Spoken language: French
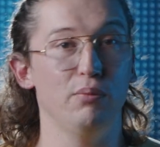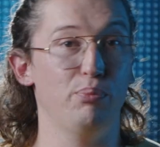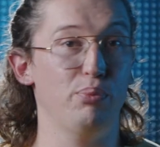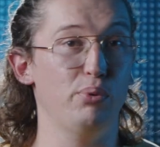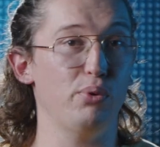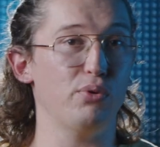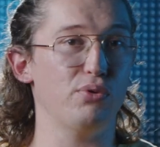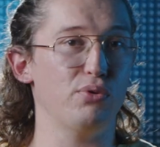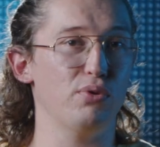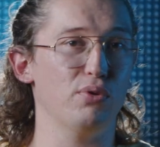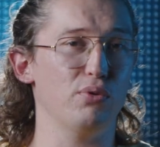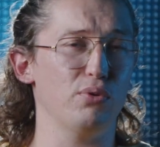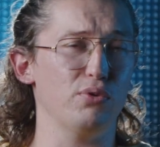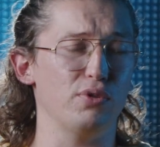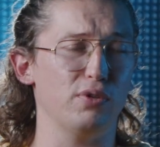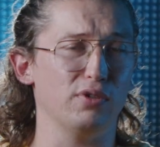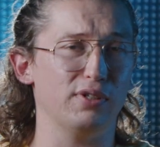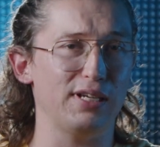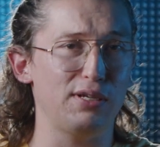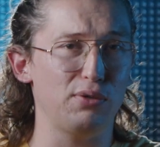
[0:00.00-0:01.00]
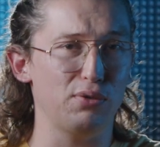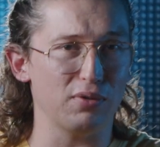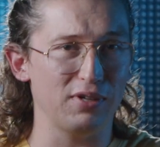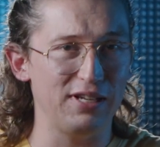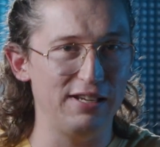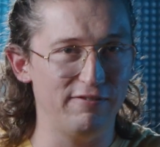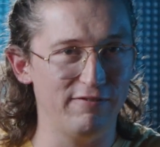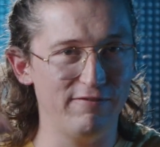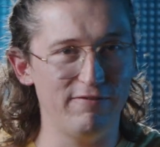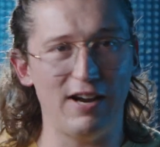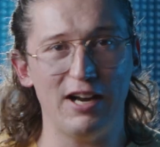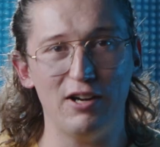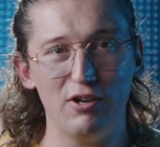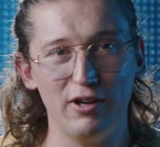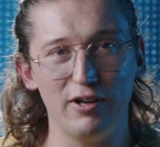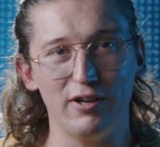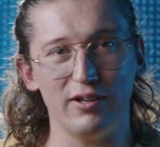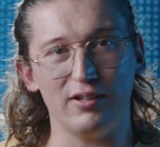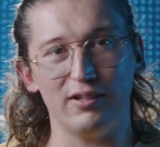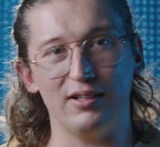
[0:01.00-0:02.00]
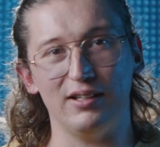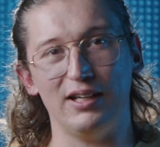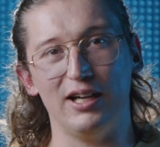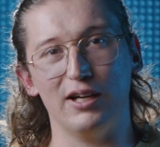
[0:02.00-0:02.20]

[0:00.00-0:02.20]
pour se concentrer sur les valeurs,